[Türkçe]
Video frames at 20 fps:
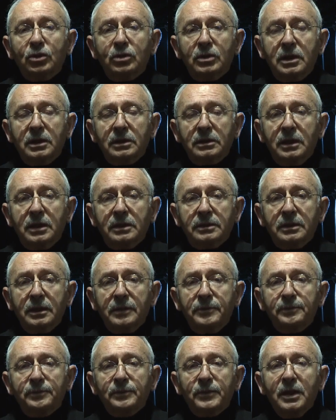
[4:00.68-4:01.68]

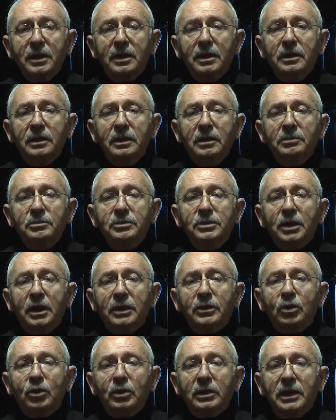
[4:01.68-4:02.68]
sokaklarda.
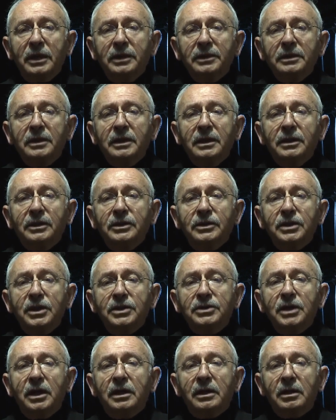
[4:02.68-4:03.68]
İmkanı olan
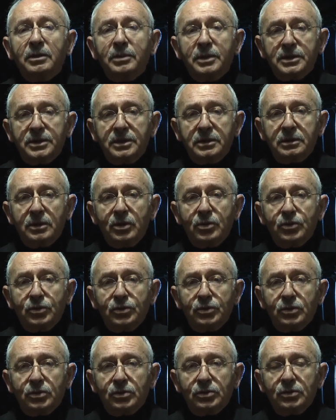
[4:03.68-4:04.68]
gece arabasında
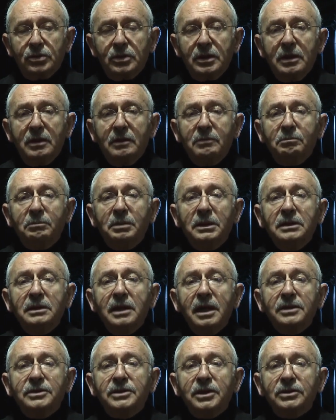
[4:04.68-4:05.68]
uyuyor.
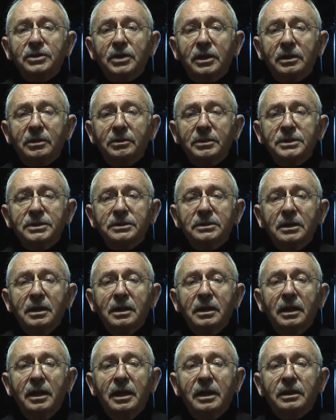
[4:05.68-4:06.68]
Binlerce canımız
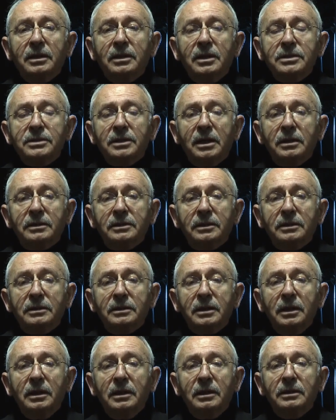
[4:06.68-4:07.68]
enkaz
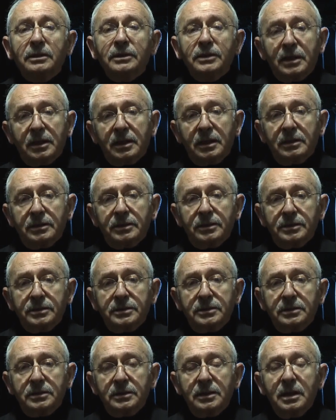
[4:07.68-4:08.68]
altında
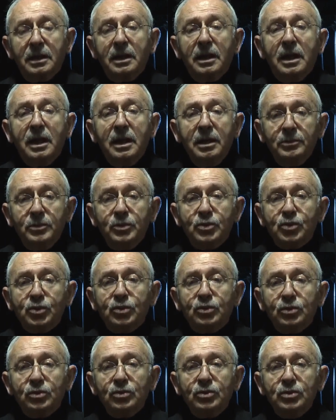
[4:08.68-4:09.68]
yaralıyız. Hem
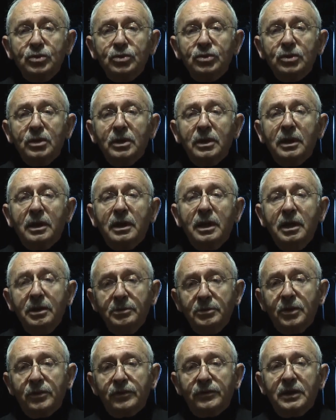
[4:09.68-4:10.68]
üzgünüz
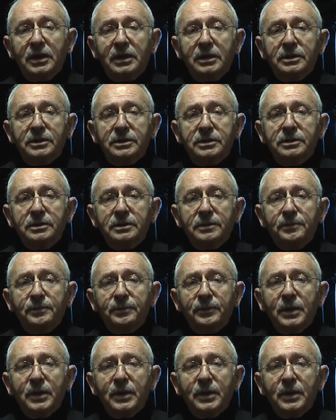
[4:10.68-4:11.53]
hem öfkeliyiz.